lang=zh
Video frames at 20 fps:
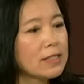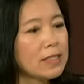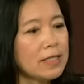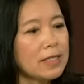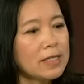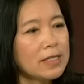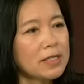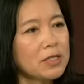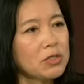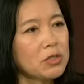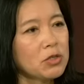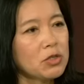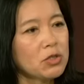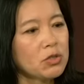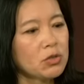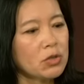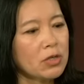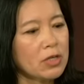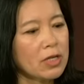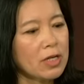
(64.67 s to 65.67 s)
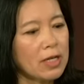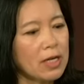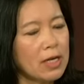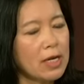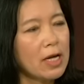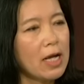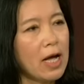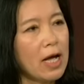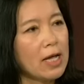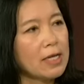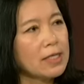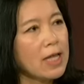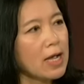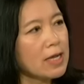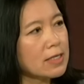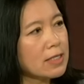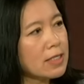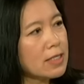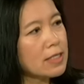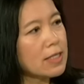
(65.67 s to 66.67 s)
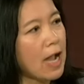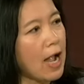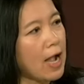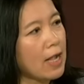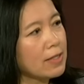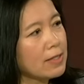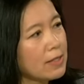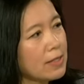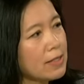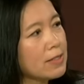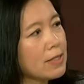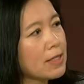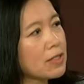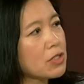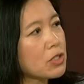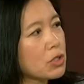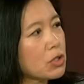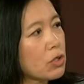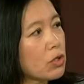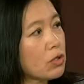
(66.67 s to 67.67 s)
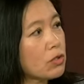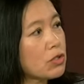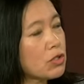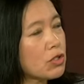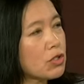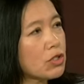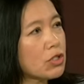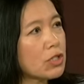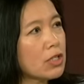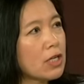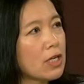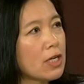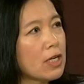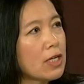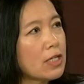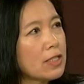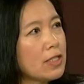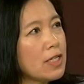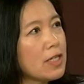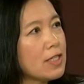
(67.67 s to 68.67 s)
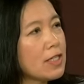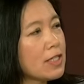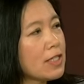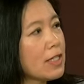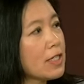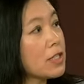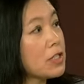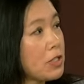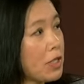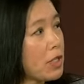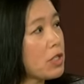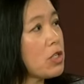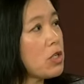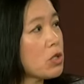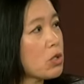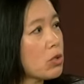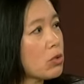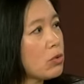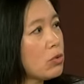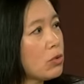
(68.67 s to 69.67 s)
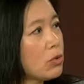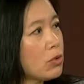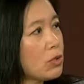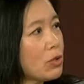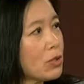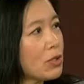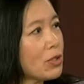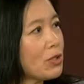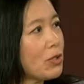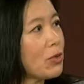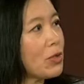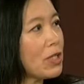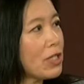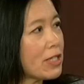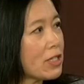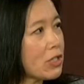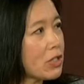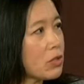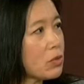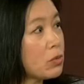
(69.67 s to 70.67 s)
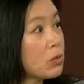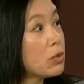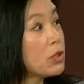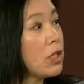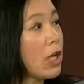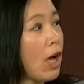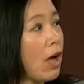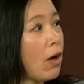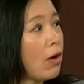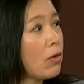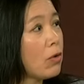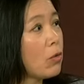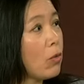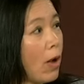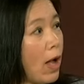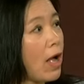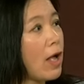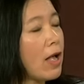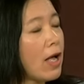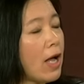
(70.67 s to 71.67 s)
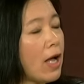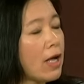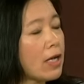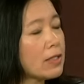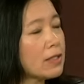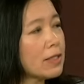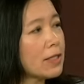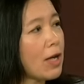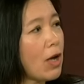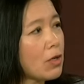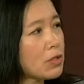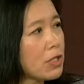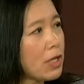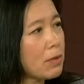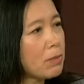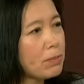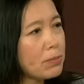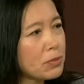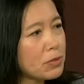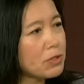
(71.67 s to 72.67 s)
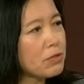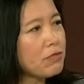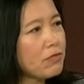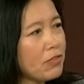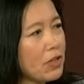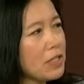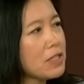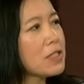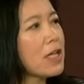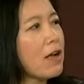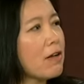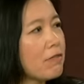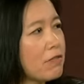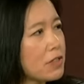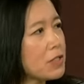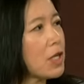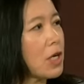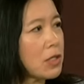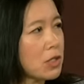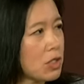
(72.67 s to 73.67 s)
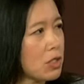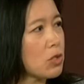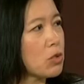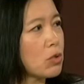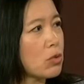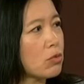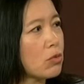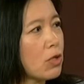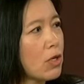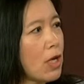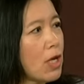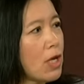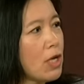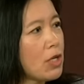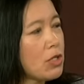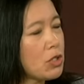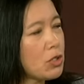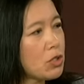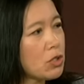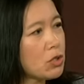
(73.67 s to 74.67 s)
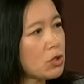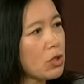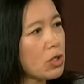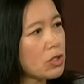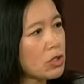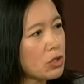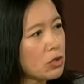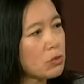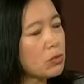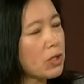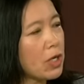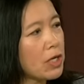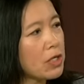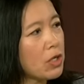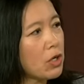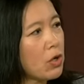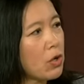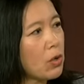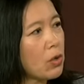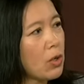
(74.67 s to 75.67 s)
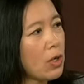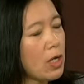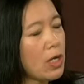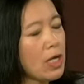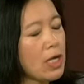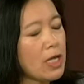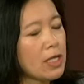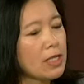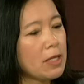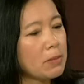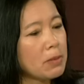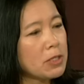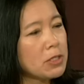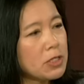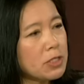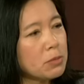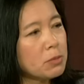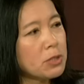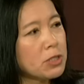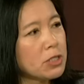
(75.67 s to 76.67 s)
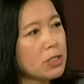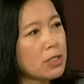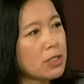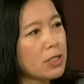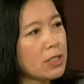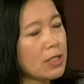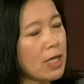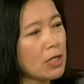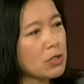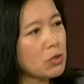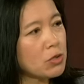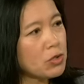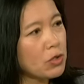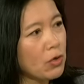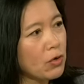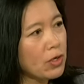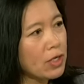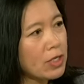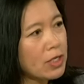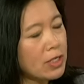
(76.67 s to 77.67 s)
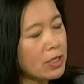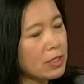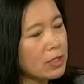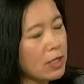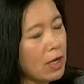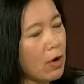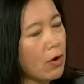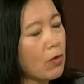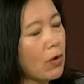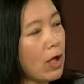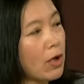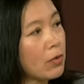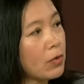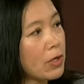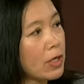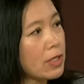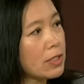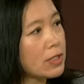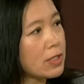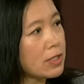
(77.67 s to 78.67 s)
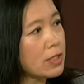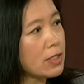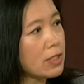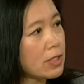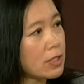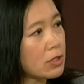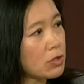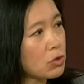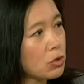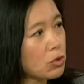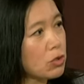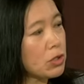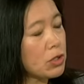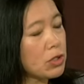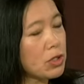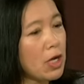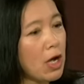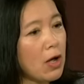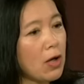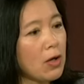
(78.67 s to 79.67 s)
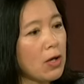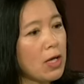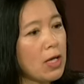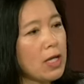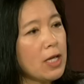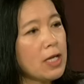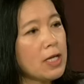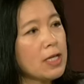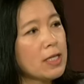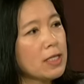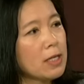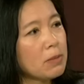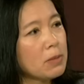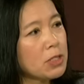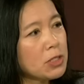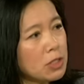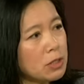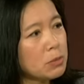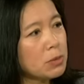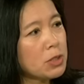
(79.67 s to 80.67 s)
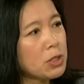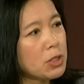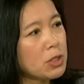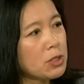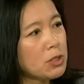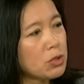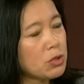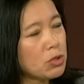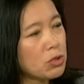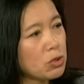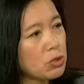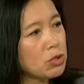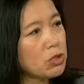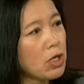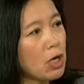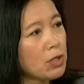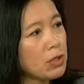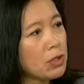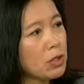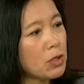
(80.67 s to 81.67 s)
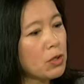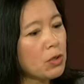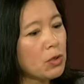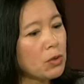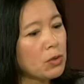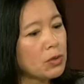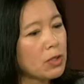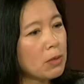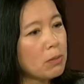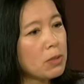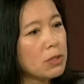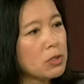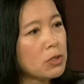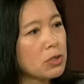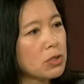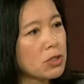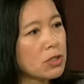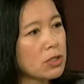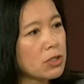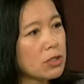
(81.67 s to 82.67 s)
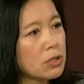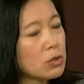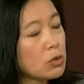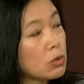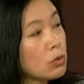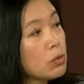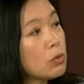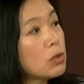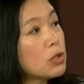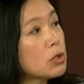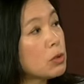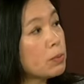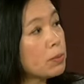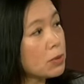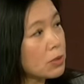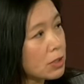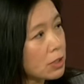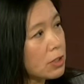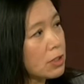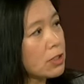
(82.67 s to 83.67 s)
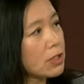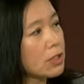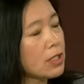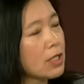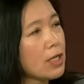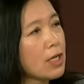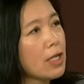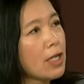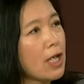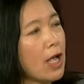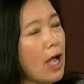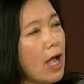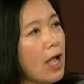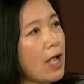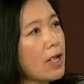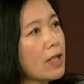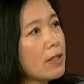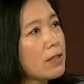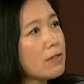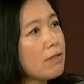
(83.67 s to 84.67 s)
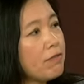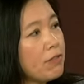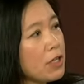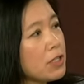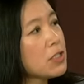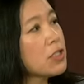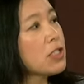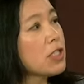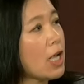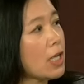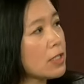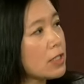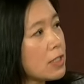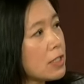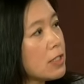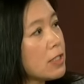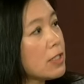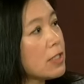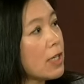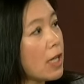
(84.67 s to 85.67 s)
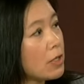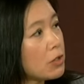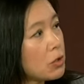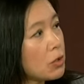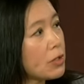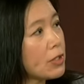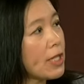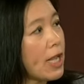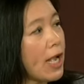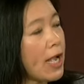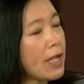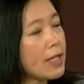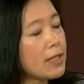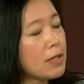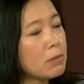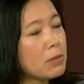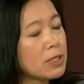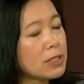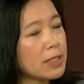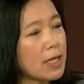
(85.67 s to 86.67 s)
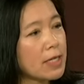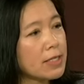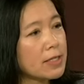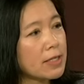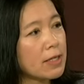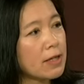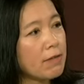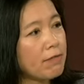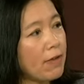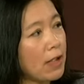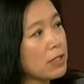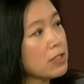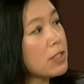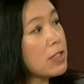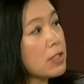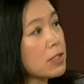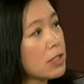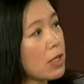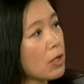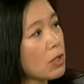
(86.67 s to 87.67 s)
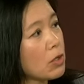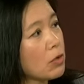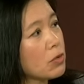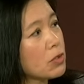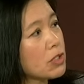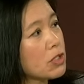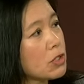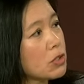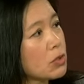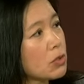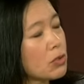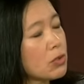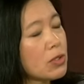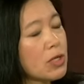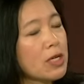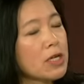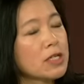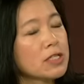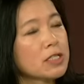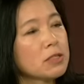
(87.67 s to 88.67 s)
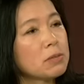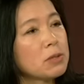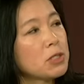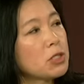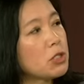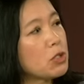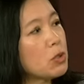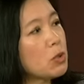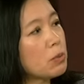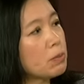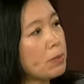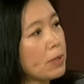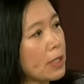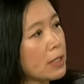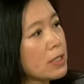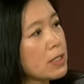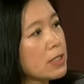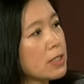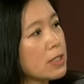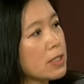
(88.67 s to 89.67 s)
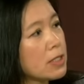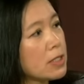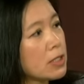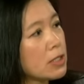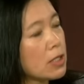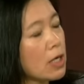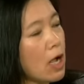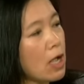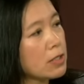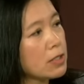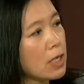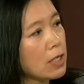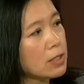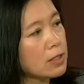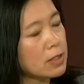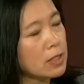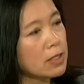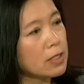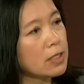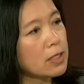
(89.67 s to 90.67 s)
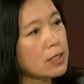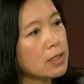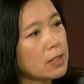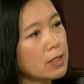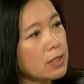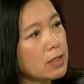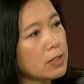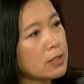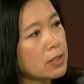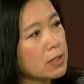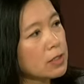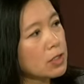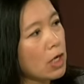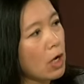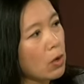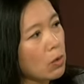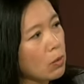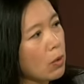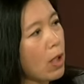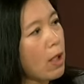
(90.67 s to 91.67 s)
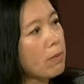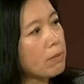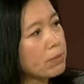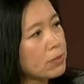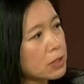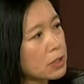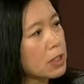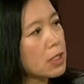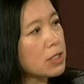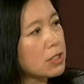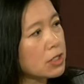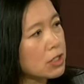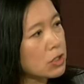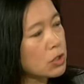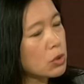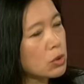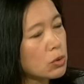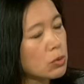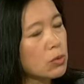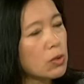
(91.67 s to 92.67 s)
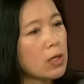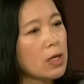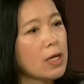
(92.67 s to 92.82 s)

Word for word: 第一个就是说，呃，当时谈的那个时候，就是定的那个协定书，就是有一个十五条款哈，那个好像不是非常非常清楚，就是说十五年以后，那么是不是他说有一个条款会自行取消？那么是不是就是取消以后，那么就是中国就不是按非市场经济来对待？那么在整个反倾销的过程中，是不是启用别的机制？好像这个第一个这个条款不是很清楚。